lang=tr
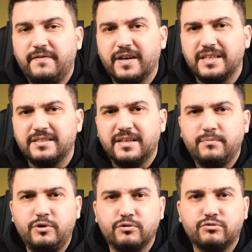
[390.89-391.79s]
Fakat
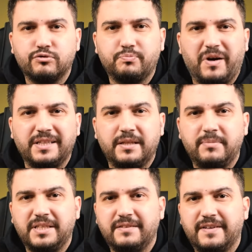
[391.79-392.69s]
biliyorsunuz
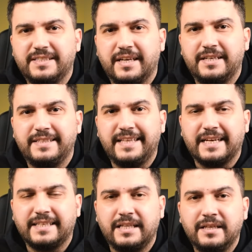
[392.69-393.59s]
pandemiydi vesaire
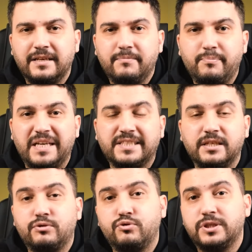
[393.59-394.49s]
derken
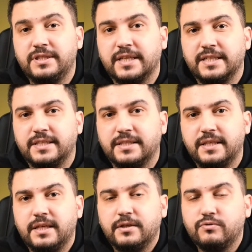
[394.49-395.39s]
5G süreci de
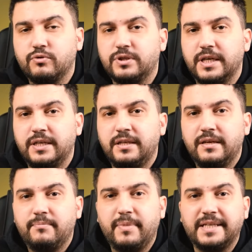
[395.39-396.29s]
gecikti.
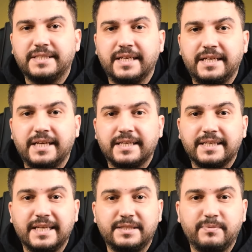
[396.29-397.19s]
Türkiye'nin 5G'ye
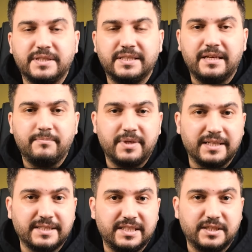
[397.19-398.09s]
geçmesi de
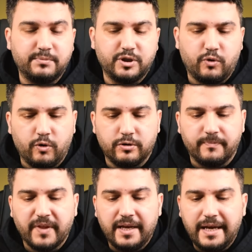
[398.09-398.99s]
biraz gecikmiş
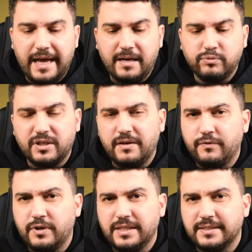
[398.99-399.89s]
oldu. Eğer bu
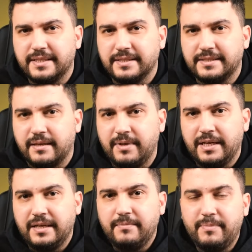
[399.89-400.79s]
telefonu alırsanız tabi
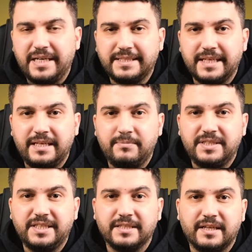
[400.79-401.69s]
5G'li bir
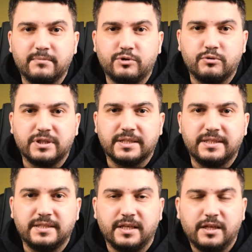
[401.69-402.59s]
cihaz almış
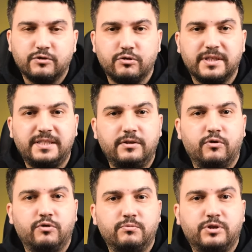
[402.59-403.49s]
olacaksınız. Dolayısıyla
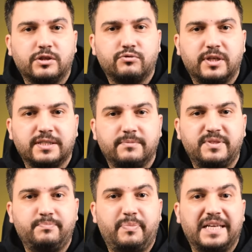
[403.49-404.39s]
önümüzdeki süreçte
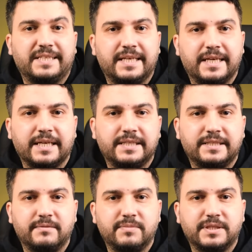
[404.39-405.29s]
biz 5G'ye
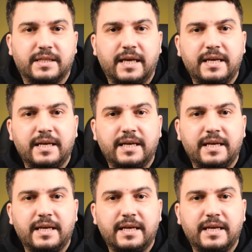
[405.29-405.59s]
geçtiğimizde